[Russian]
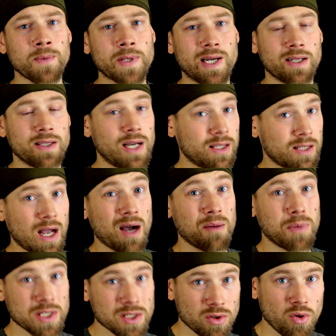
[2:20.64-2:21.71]
когда это
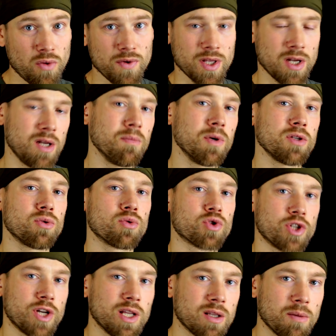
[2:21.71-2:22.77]
обосновано либо
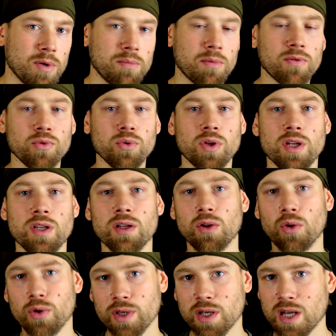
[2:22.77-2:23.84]
сюжетом, либо внутренней
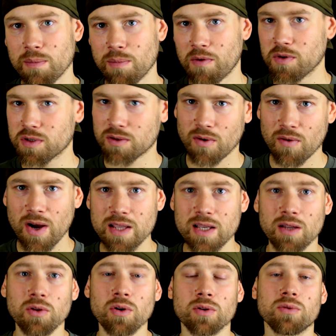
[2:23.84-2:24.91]
логикой
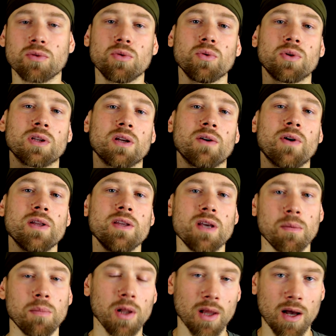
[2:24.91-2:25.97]
повествования, но тут этого
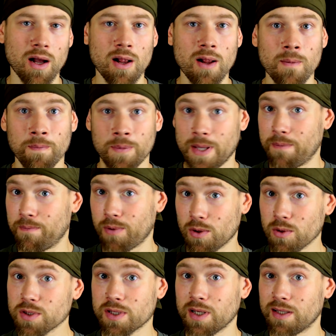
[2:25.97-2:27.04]
не было. Нам
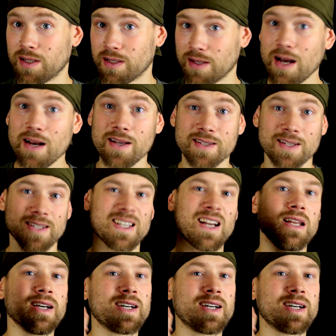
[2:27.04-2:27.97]
просто это дали и сказали